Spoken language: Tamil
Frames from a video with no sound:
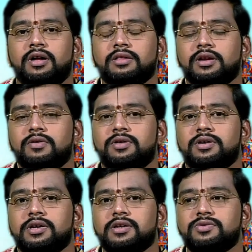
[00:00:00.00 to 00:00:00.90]

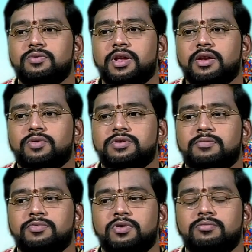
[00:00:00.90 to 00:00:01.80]
அந்தளவுக்கு சூரியன்
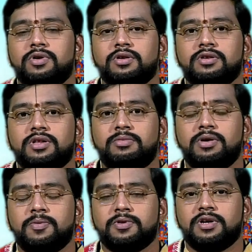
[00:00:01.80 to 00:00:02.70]
உச்சம் தொடும் பொழுது
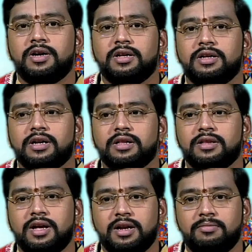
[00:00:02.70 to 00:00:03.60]
தமிழ் புத்தாண்டுங்கிறது
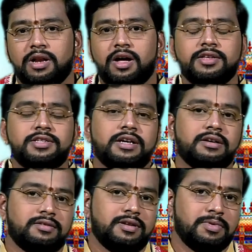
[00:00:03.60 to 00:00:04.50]
தான் நம்ம லாஜிக்
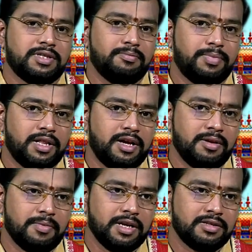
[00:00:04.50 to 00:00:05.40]
நம்ம
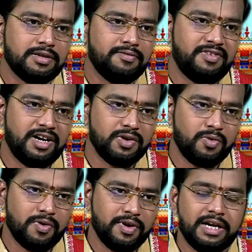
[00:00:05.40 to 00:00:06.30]
சம்பிரதாயம் ஏன்னா
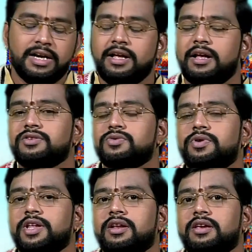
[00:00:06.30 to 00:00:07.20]
செவ்வாயோட வீட்டில்
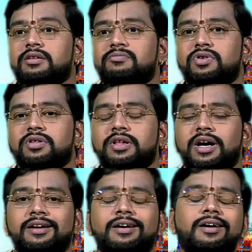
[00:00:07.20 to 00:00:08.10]
சூரியன் நிற்கும் பொழுது
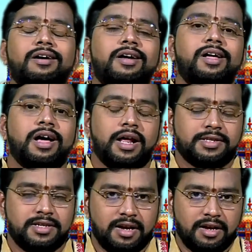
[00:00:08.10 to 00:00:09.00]
தான்
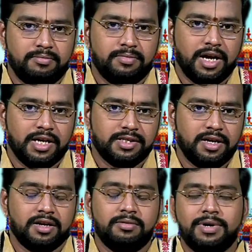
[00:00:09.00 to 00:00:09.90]
அரசாங்கம்
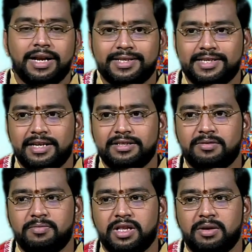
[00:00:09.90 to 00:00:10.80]
ராஜாங்கம் அரசியல்
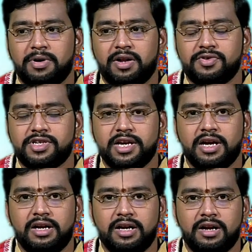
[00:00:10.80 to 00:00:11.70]
சம்பந்தப்பட்ட
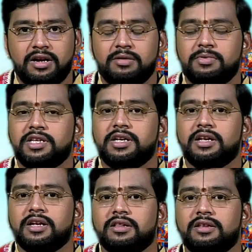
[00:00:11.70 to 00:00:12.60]
விஷயங்களில் நாட்டம்
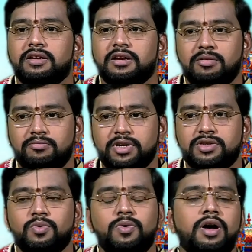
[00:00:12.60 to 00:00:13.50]
அதிகரிக்கிறது நம்ம
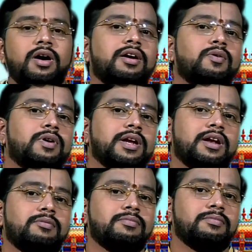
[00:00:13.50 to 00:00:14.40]
சூடான ஒரு
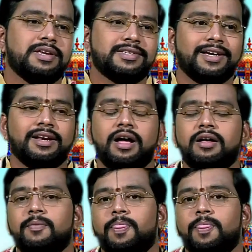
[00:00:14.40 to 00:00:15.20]
இடம் பேசிக்கலாம்